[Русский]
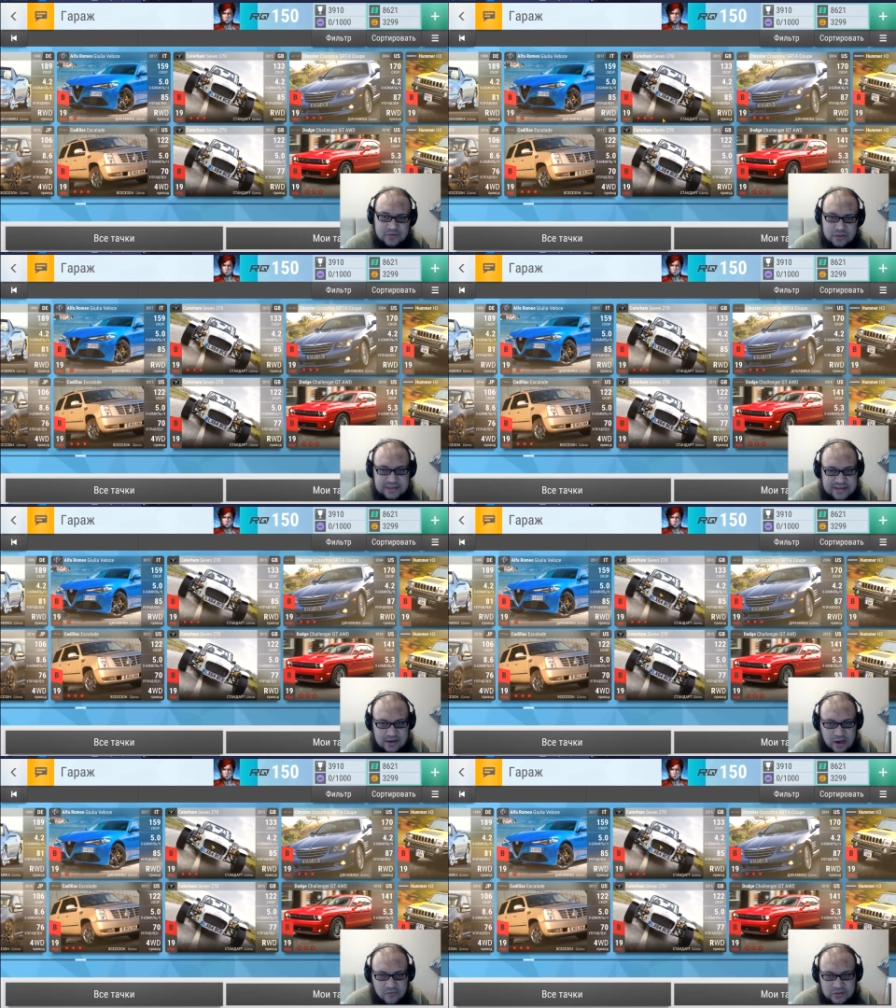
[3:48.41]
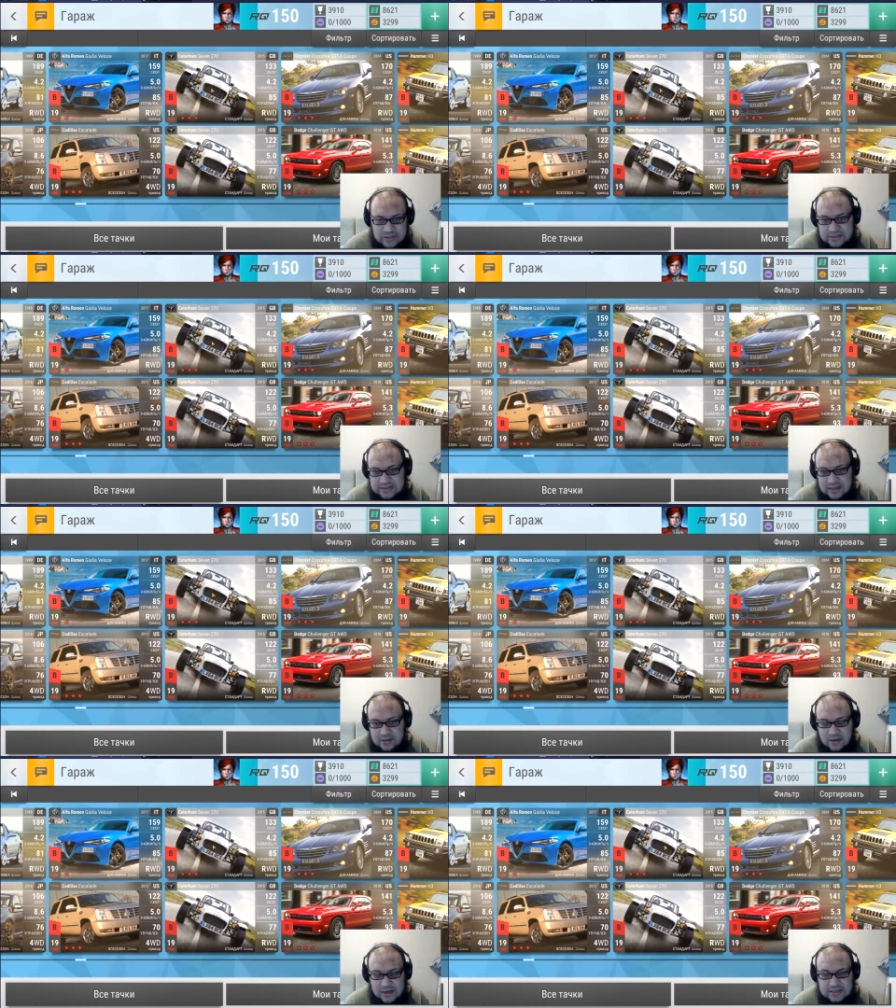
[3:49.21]
Вот Катерхам вот этот стал
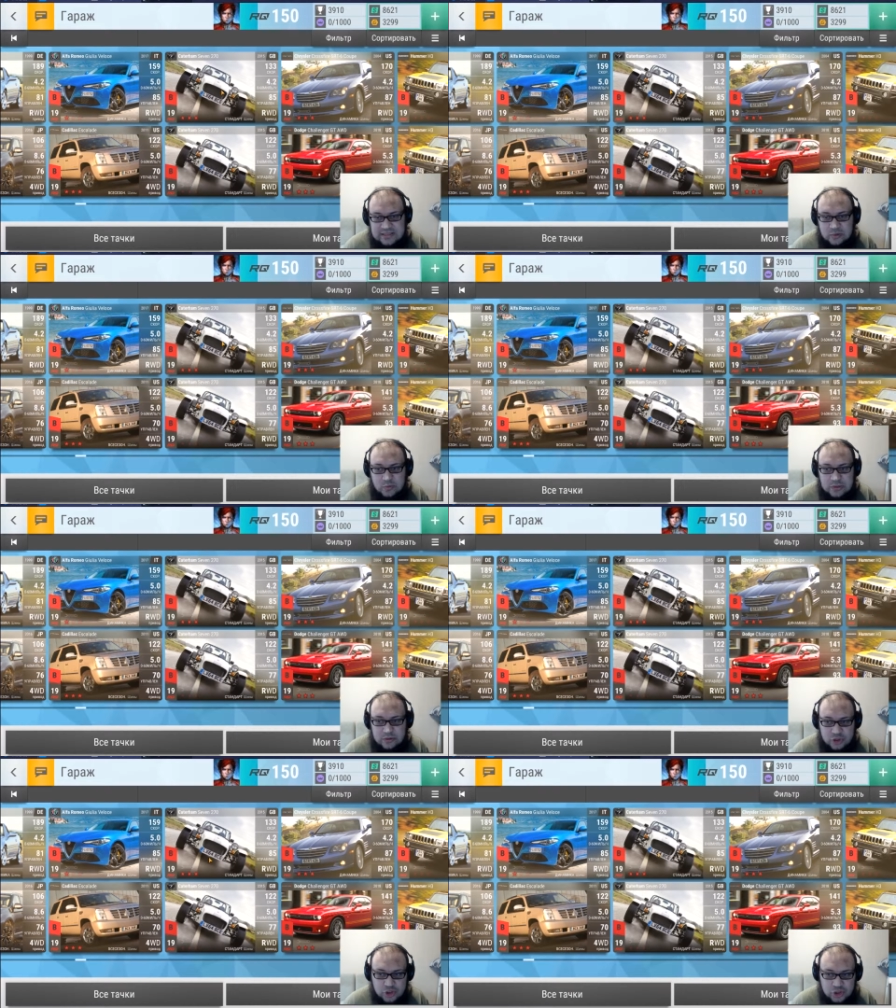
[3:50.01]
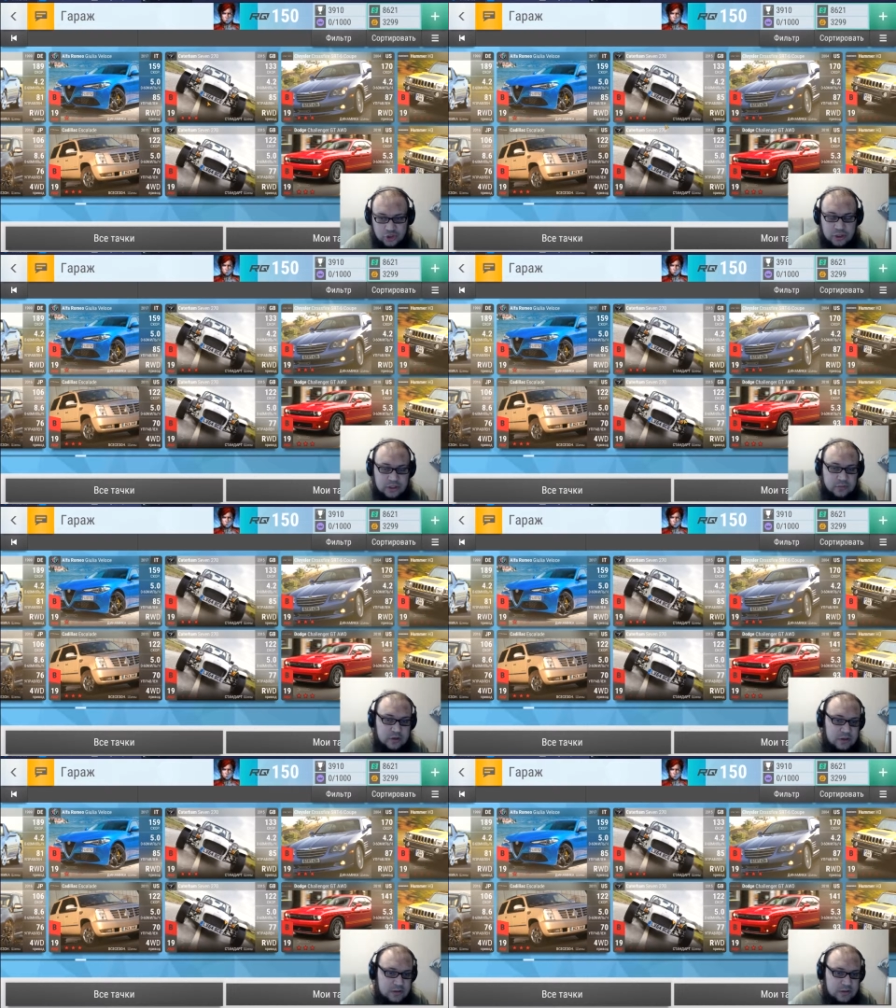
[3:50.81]
красным, он был точно желтым.